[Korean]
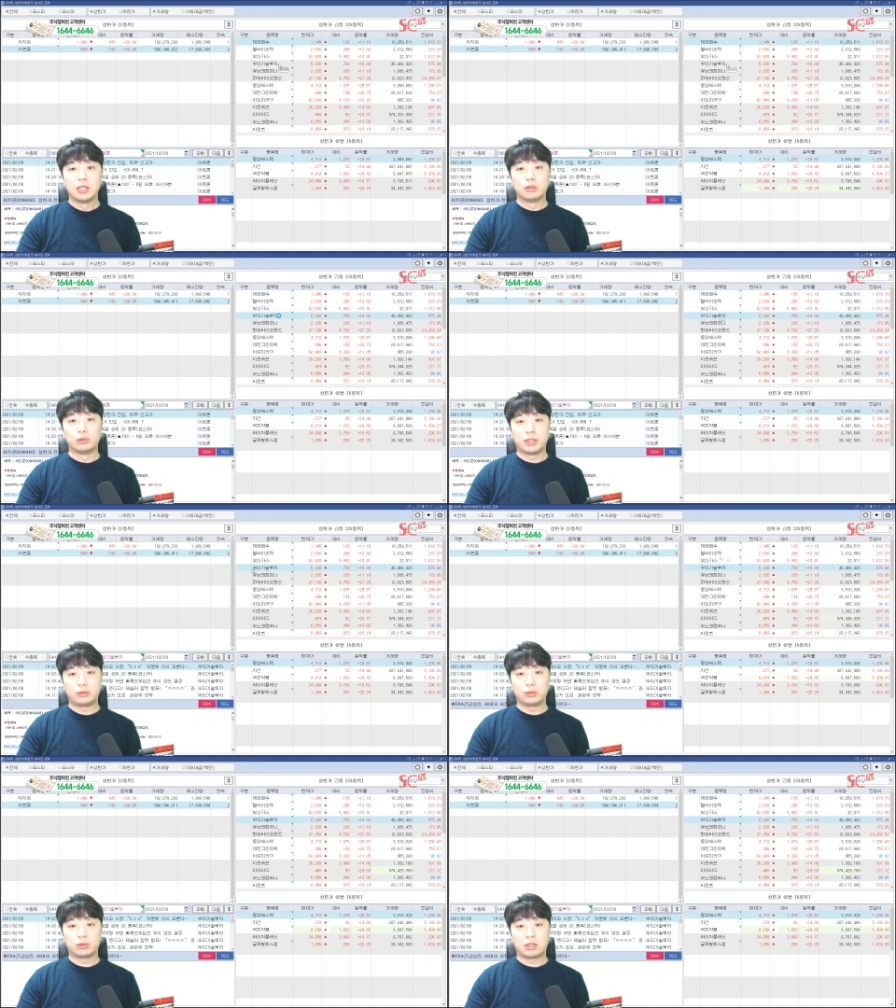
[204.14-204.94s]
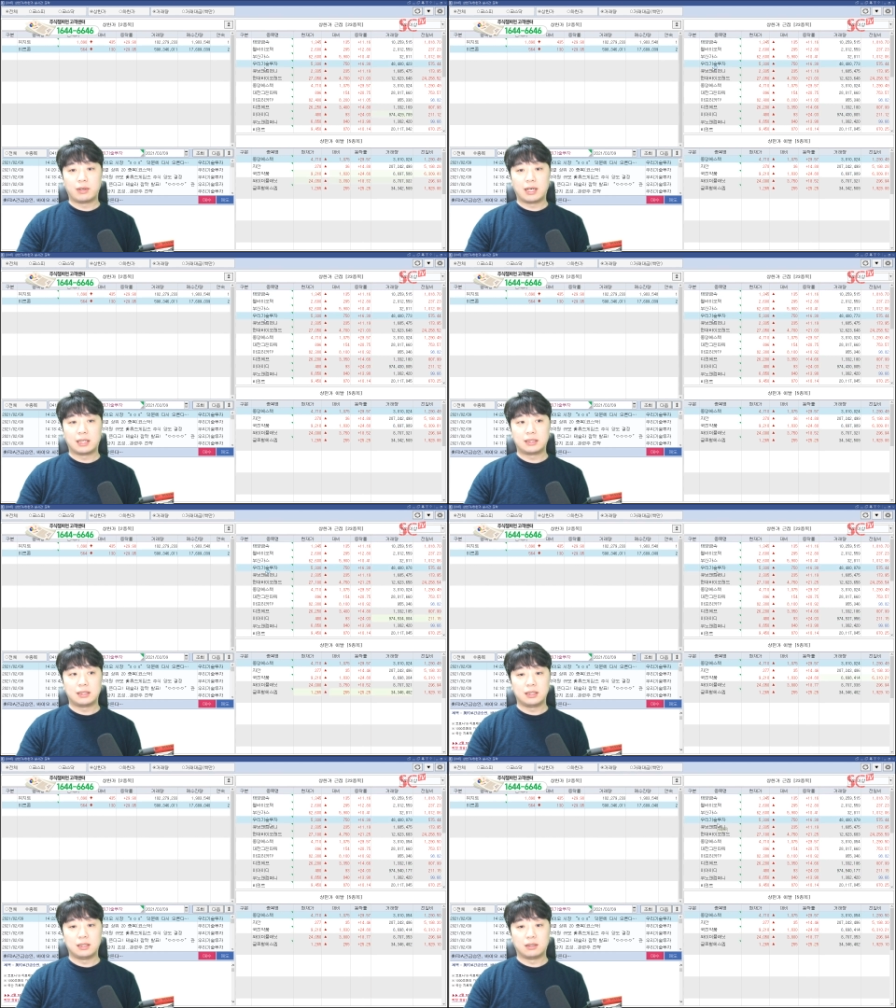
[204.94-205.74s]
우리 기술 투자와
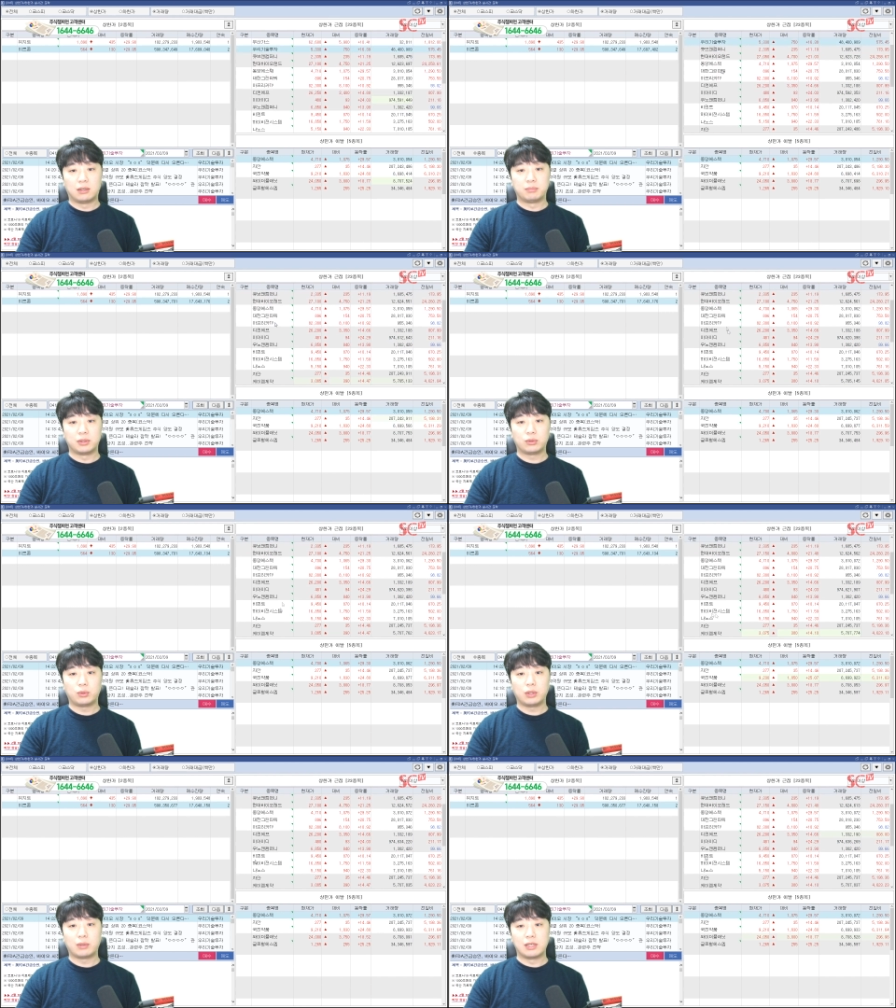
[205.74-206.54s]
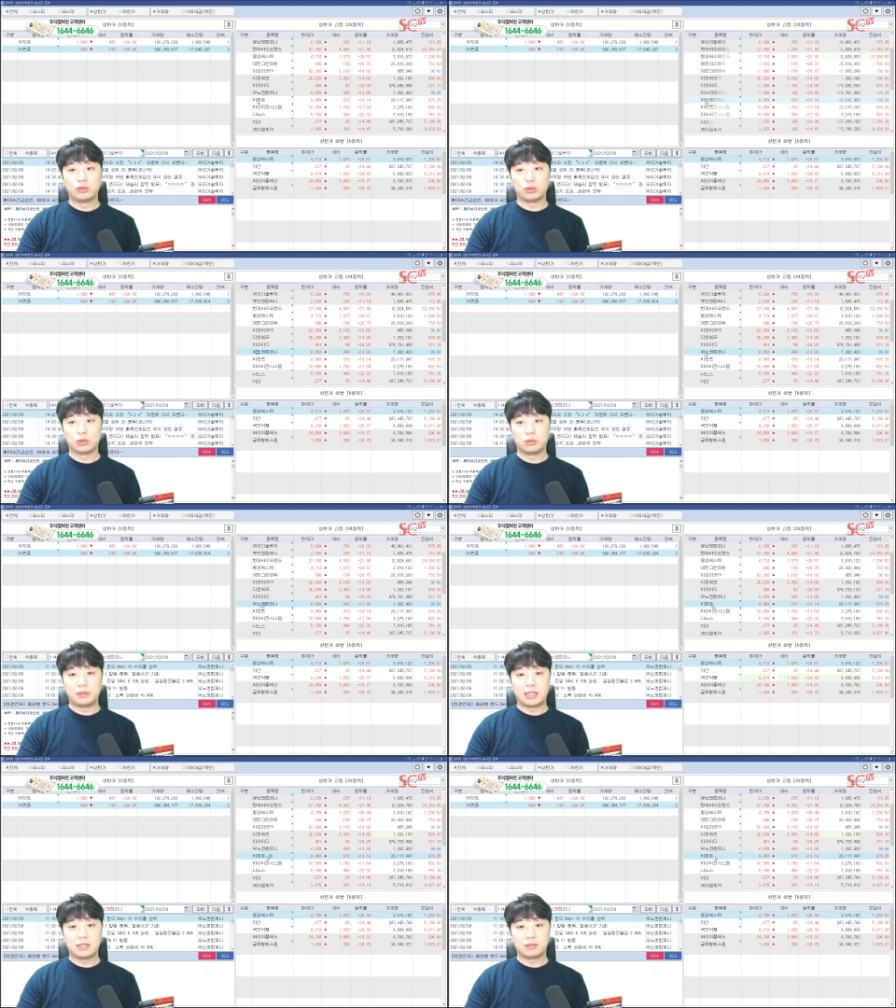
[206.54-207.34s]
같이 이런 비트코인 관련주
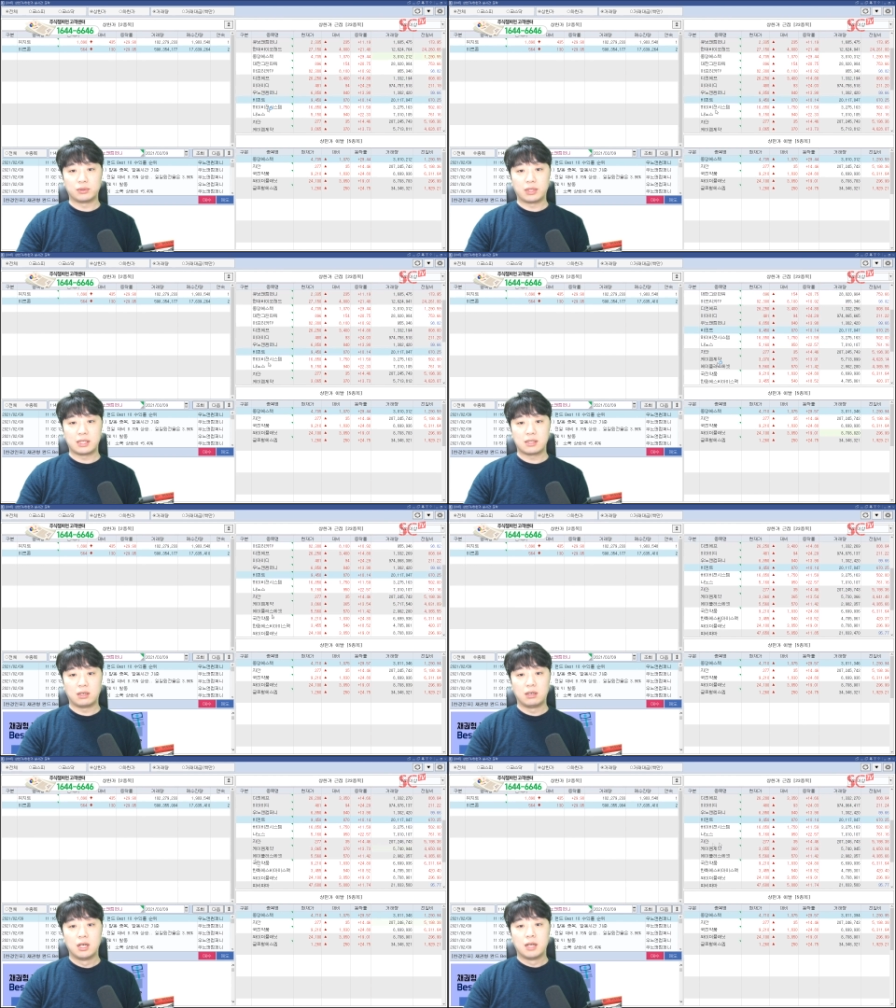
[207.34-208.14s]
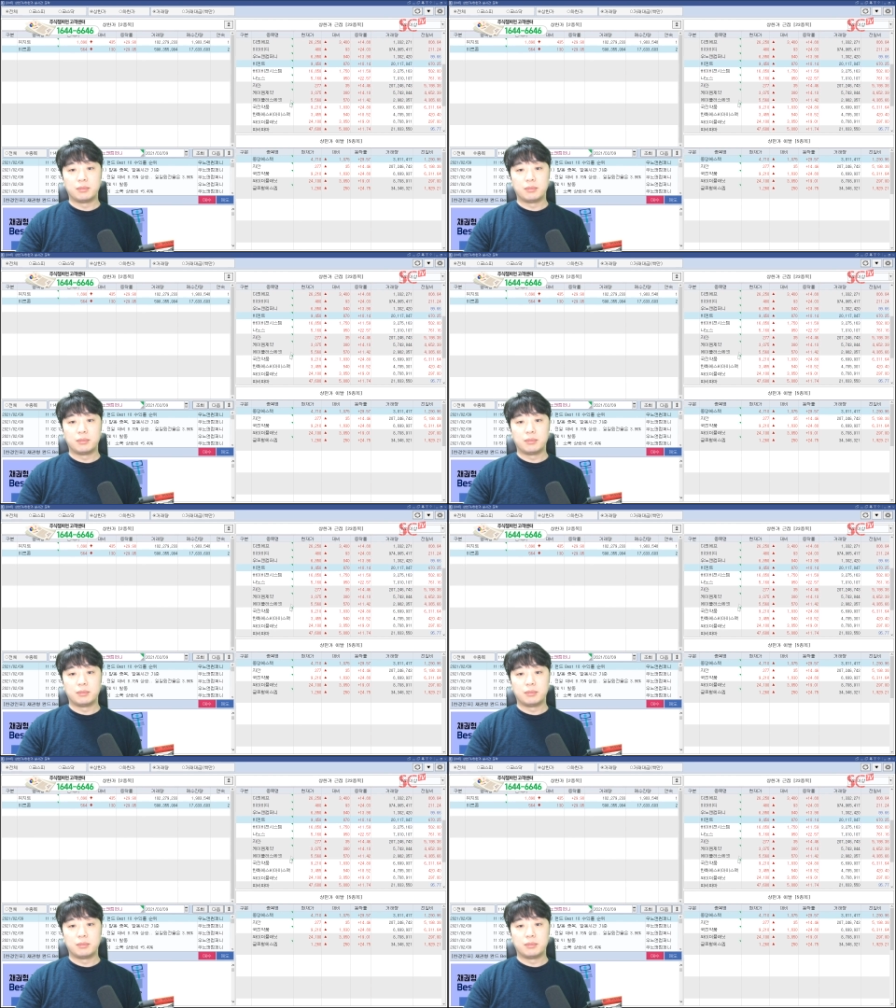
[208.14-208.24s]
비덴트부터 해서